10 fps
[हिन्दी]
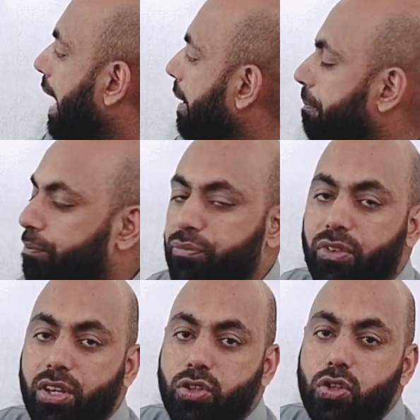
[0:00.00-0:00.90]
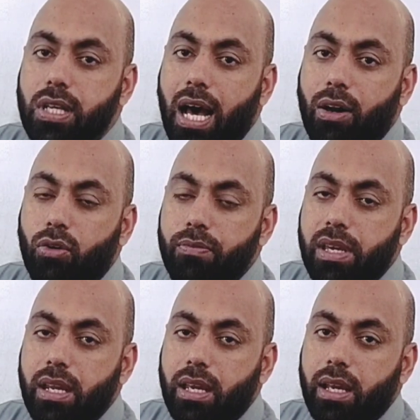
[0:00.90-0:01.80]
है जो
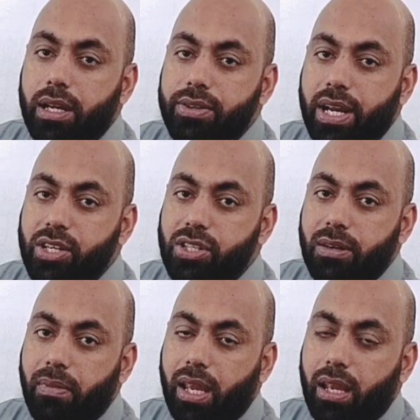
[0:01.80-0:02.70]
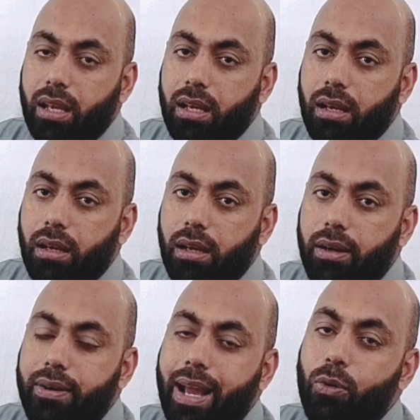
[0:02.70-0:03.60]
सार्कोमीर की कंट्रेक्शन
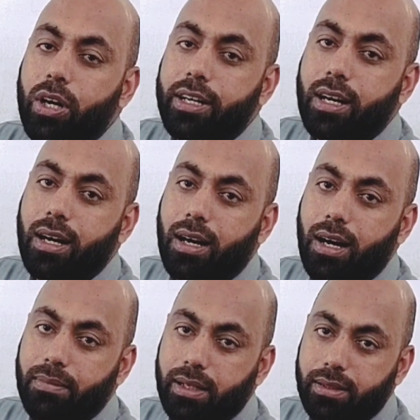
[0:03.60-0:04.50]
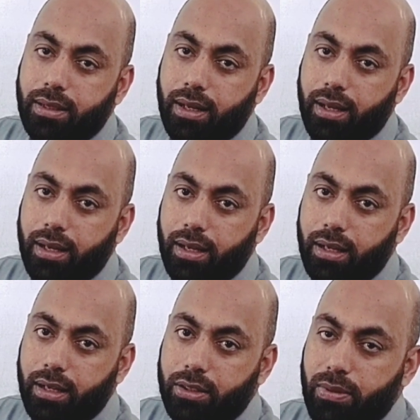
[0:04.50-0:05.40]
में रेगुलेटर का काम करता है
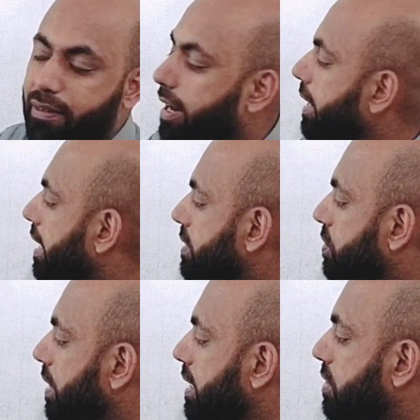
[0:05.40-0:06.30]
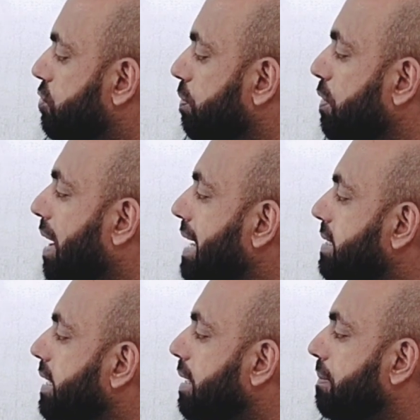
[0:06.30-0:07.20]
वही वेरी डियर स्टूडेंट्स
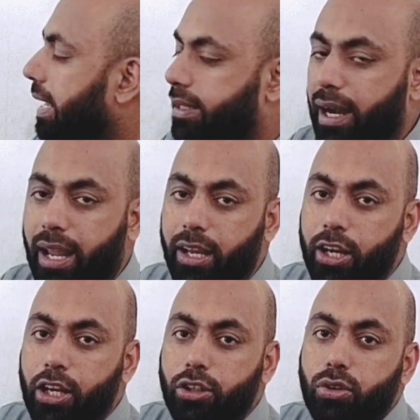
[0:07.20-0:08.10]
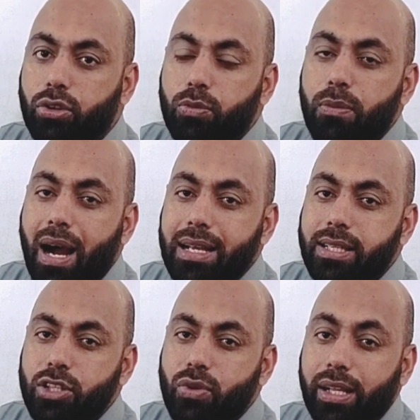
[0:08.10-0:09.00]
ट्रोकोमायोसिन की बात करें तो
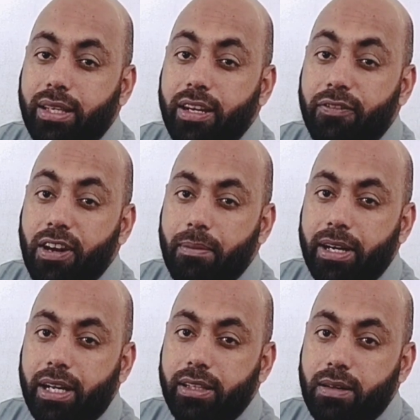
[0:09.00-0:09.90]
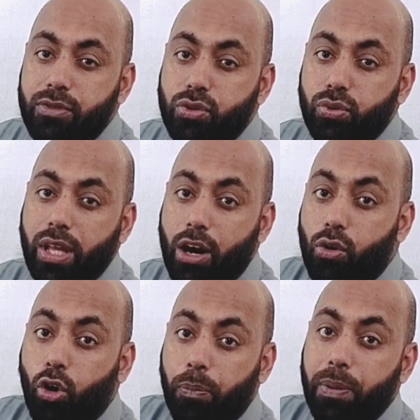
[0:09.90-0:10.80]
ट्रोपोमायसिन जो है थिन फिलामेंट के अंदर मौजूद है
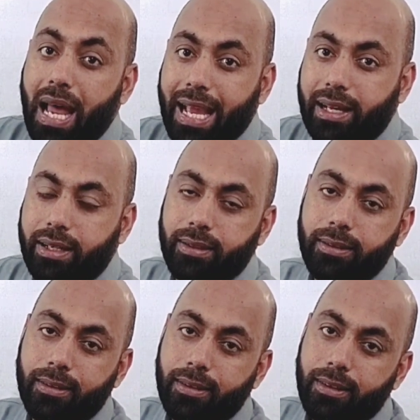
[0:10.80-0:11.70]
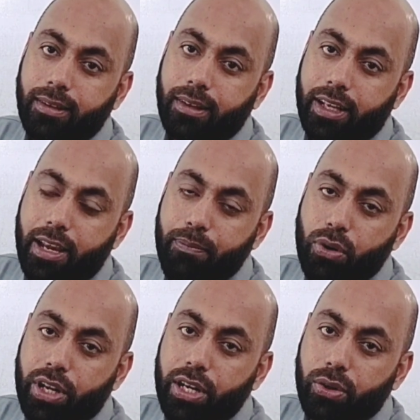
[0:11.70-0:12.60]
रोप लाइक ये
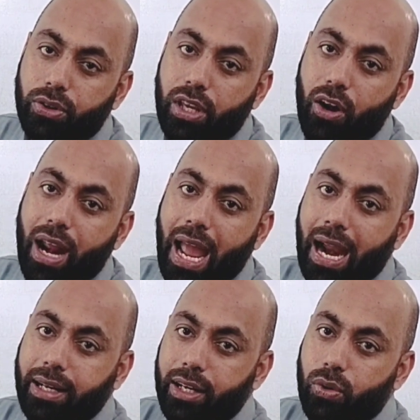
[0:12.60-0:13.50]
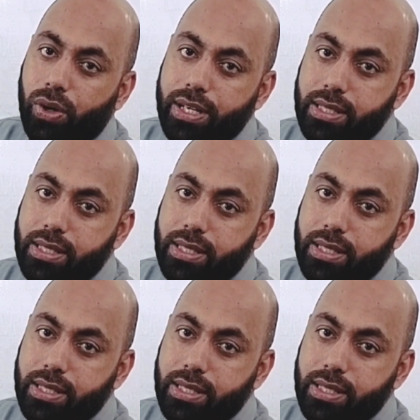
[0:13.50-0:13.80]
प्रोटीन होती है और एक्टिन को